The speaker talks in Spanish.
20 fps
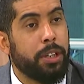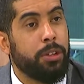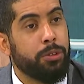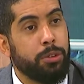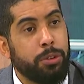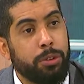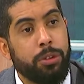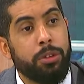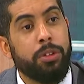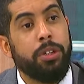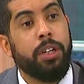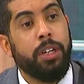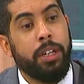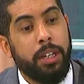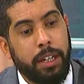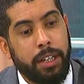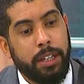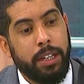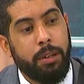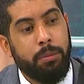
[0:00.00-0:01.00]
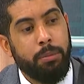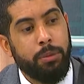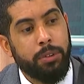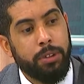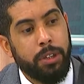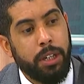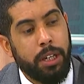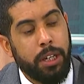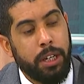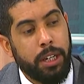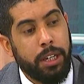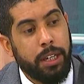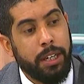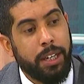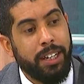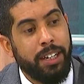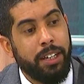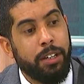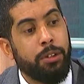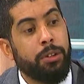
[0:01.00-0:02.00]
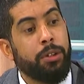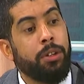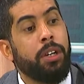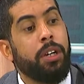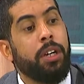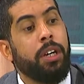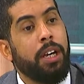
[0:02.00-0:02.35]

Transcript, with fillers: Nosotros estamos queriendo